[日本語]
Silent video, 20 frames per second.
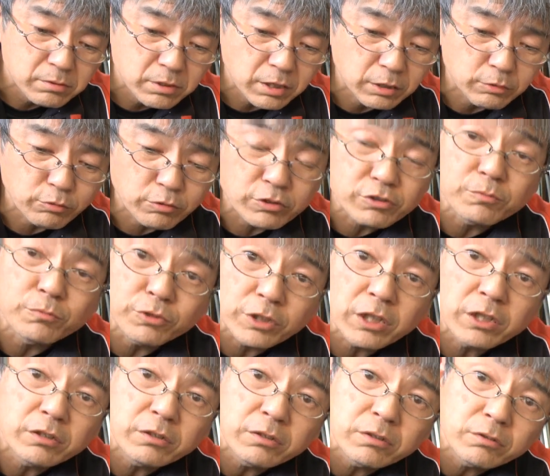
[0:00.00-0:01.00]
アドレスもね
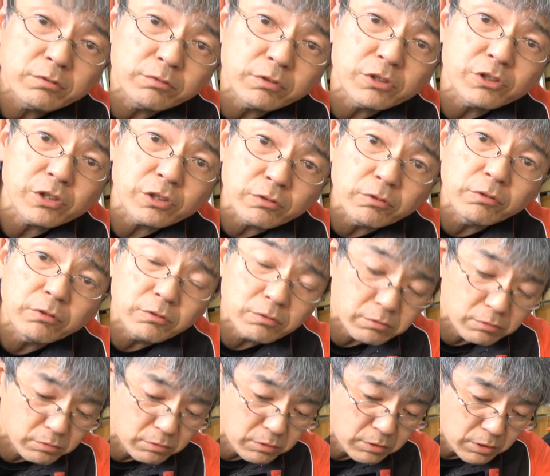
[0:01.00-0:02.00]
そうですけど
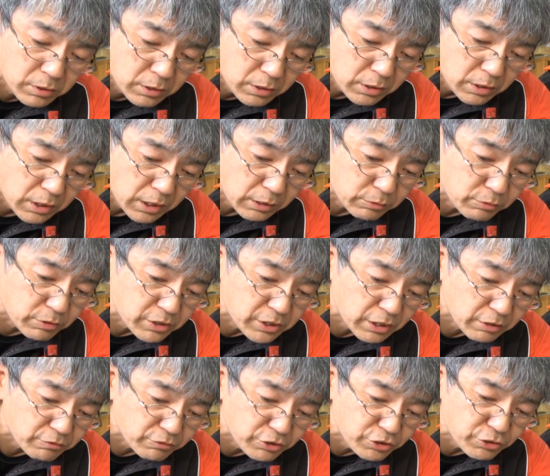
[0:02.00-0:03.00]

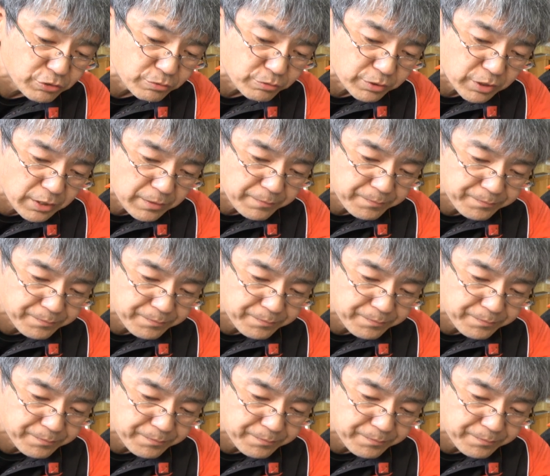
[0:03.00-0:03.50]
アドレス125ね、